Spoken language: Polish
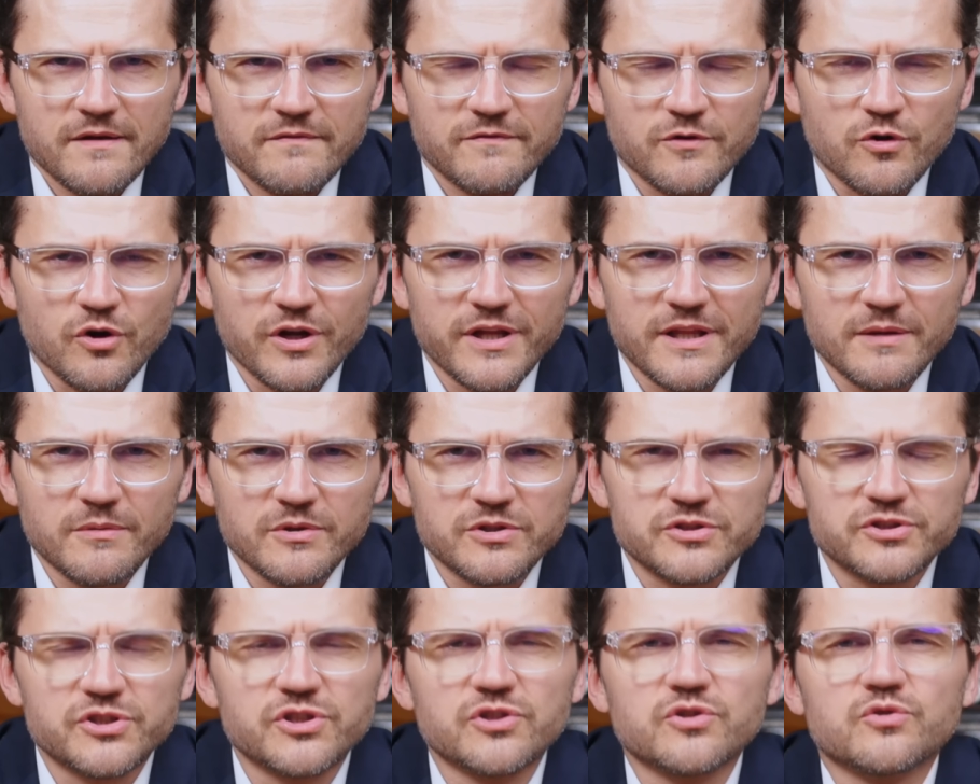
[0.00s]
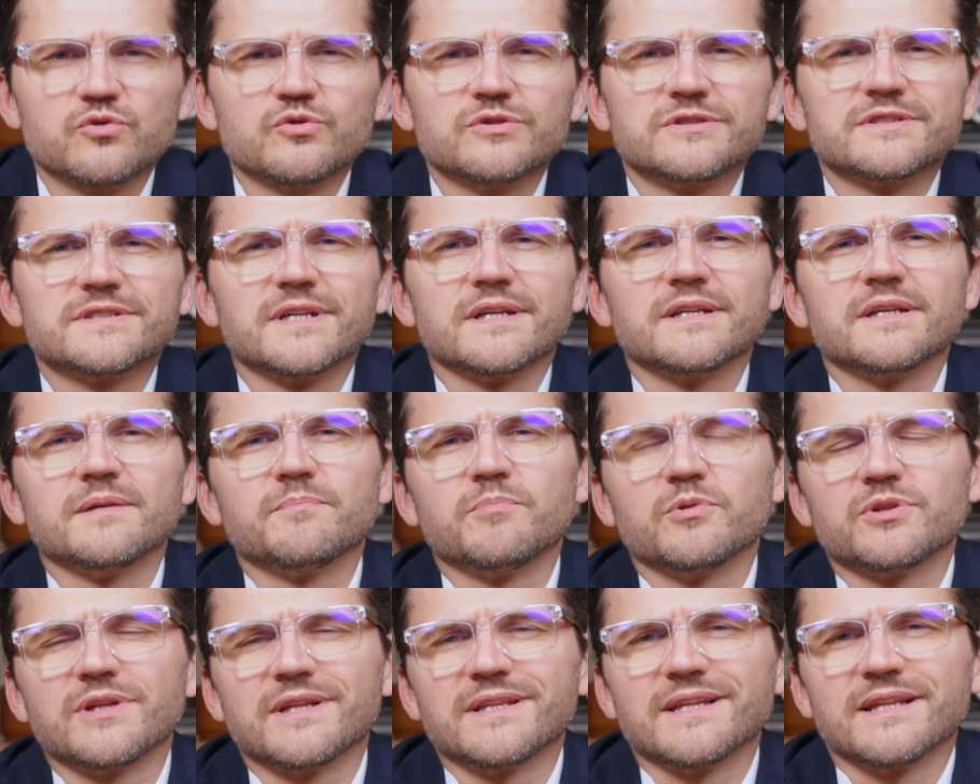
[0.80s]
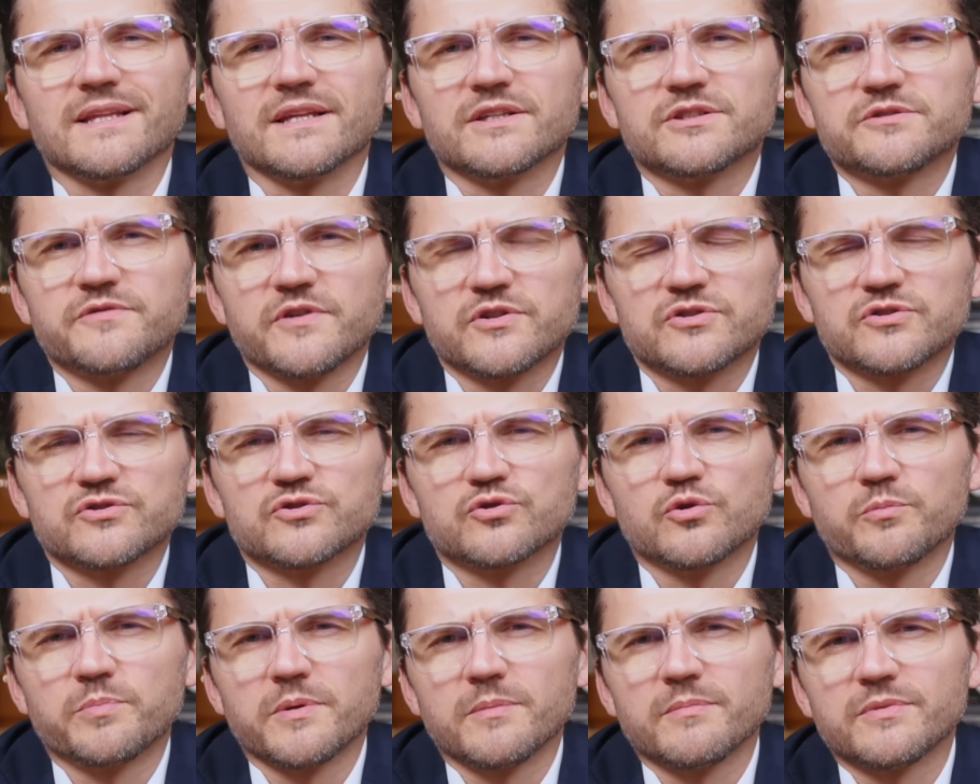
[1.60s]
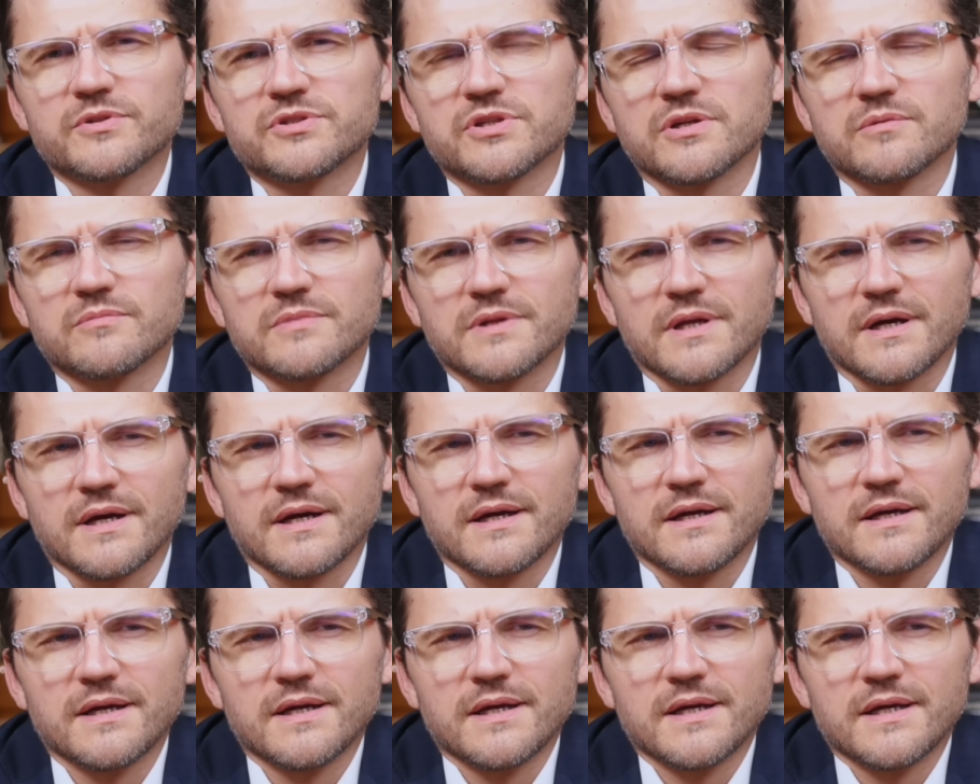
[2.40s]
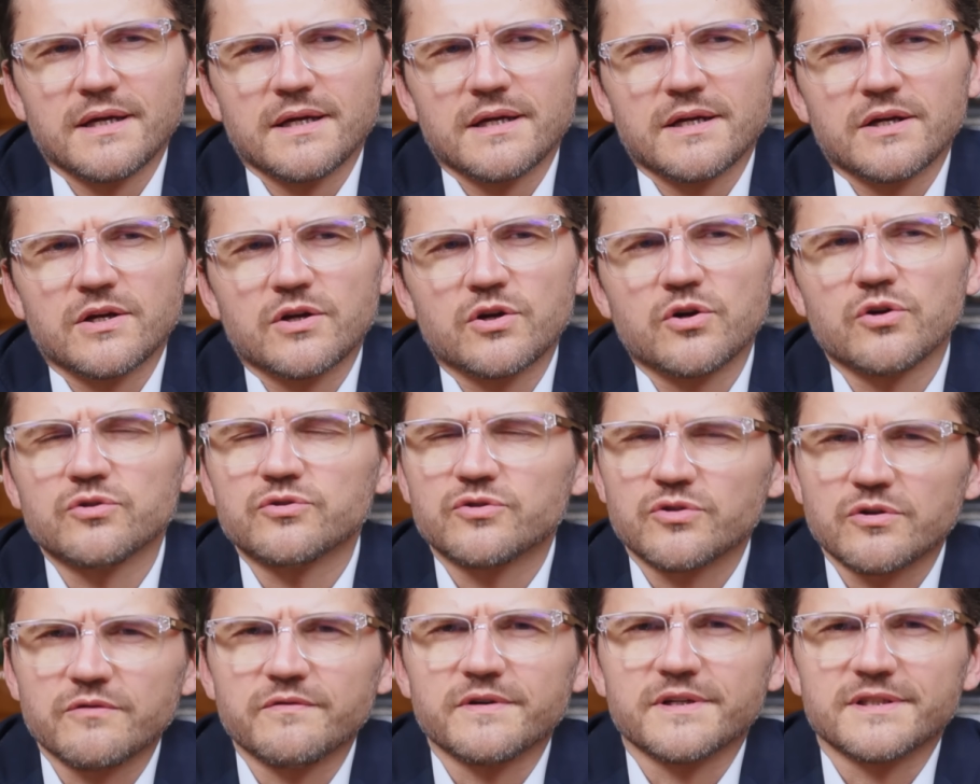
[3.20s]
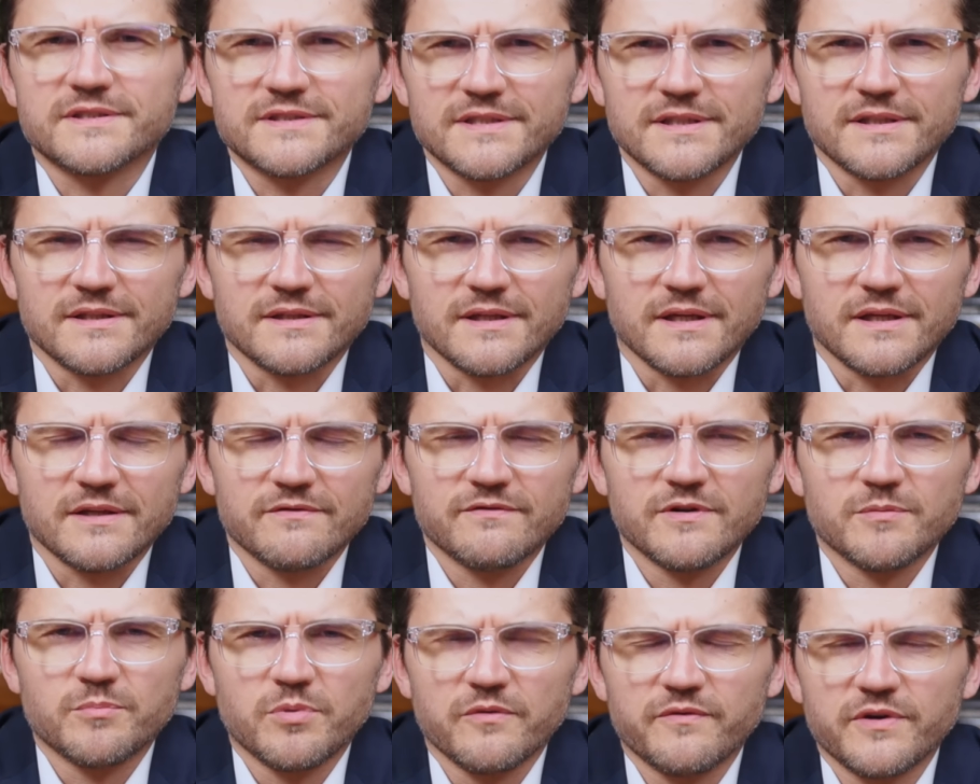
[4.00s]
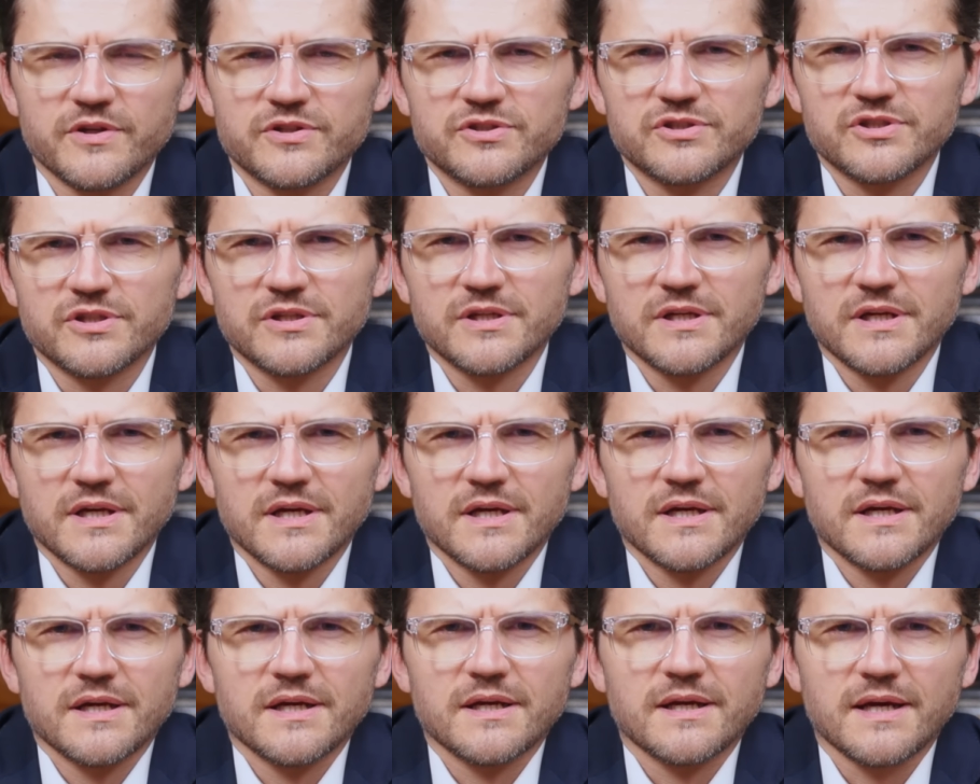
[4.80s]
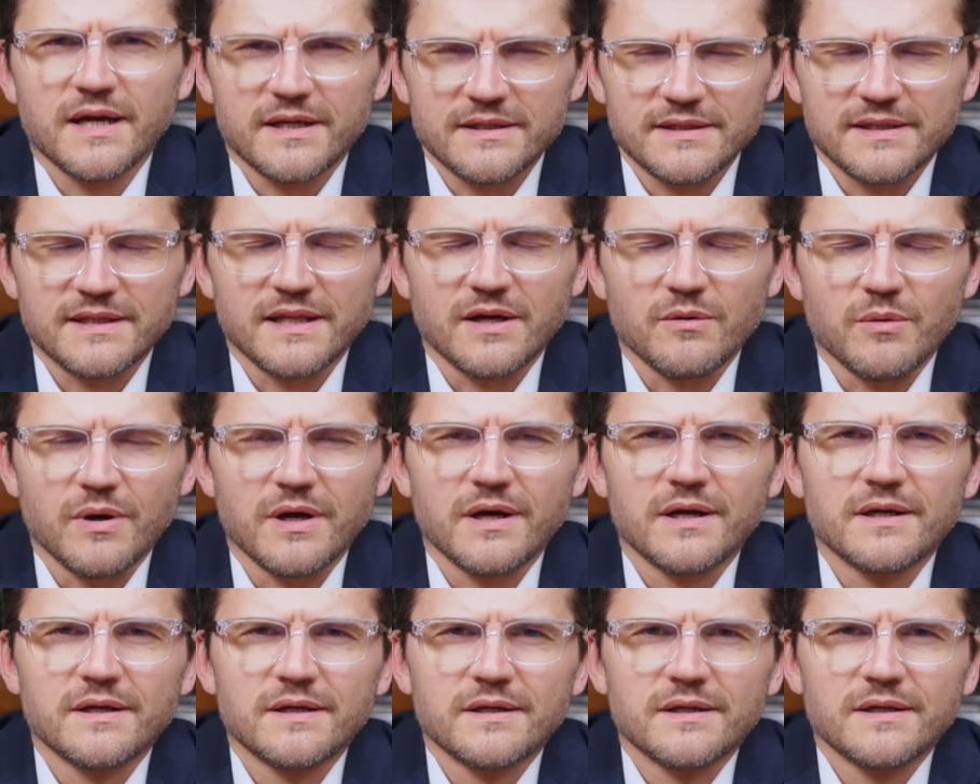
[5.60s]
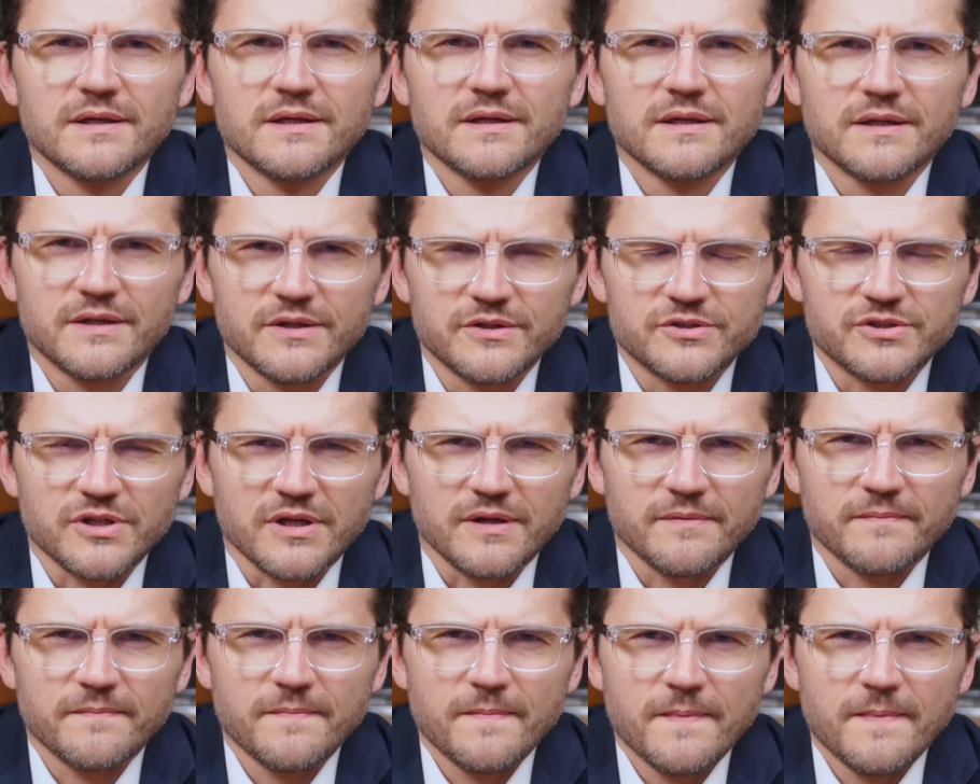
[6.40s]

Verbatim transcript: W kolejnym odcinku z serii Podane na świeżo skupimy się na kontrowersyjnej wypowiedzi kardynała Rysia.